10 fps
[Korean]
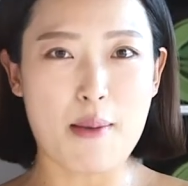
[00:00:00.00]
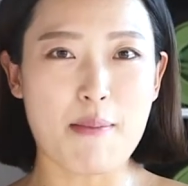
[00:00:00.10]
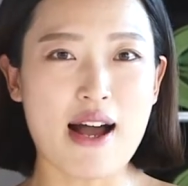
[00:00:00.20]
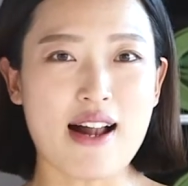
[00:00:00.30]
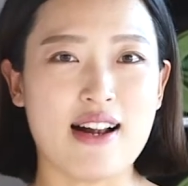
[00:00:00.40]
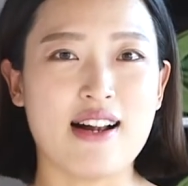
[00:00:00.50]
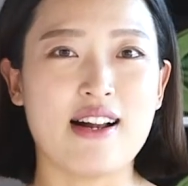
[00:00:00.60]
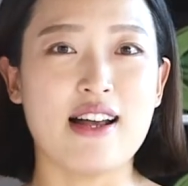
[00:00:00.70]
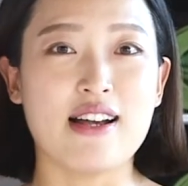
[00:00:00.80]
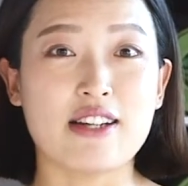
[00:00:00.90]

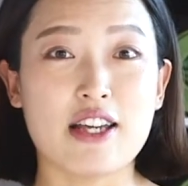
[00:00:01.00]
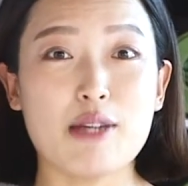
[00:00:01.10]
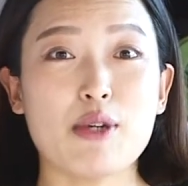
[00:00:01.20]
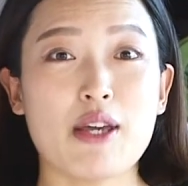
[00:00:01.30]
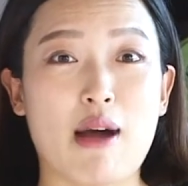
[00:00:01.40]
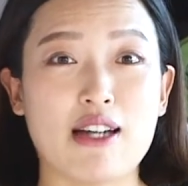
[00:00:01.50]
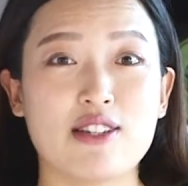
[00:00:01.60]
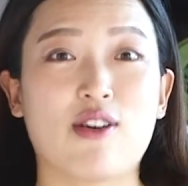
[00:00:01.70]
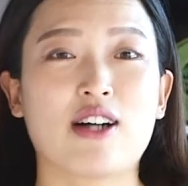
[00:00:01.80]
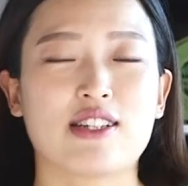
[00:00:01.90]
팔의 힘이 많이
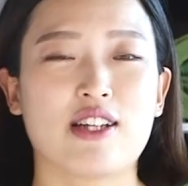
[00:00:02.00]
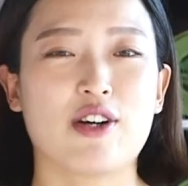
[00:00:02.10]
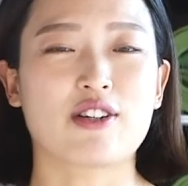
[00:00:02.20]
들어가잖아요.